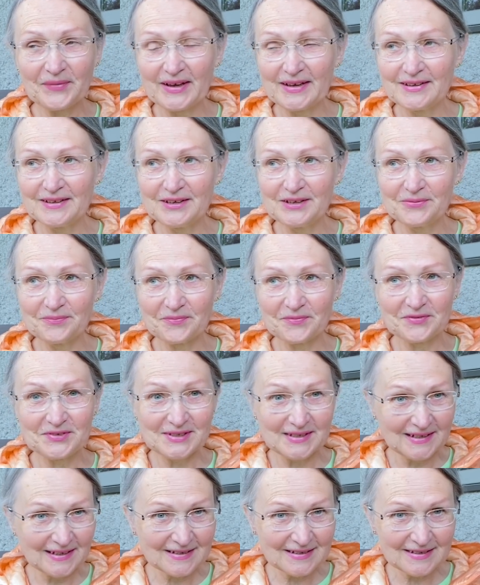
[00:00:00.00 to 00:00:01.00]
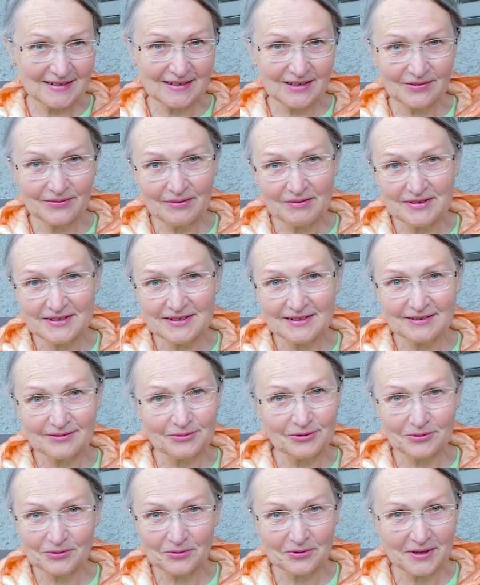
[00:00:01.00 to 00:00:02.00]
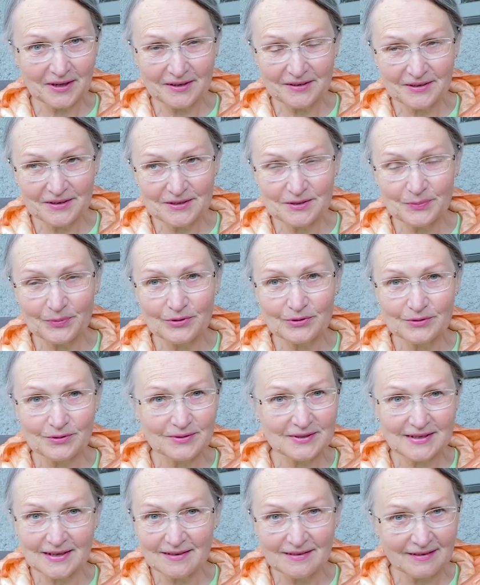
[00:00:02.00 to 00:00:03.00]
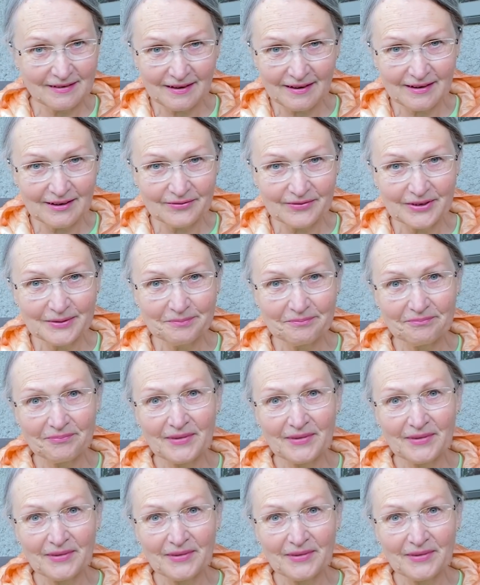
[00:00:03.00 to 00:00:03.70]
они вселенские, во всех культурах они используются одинаково,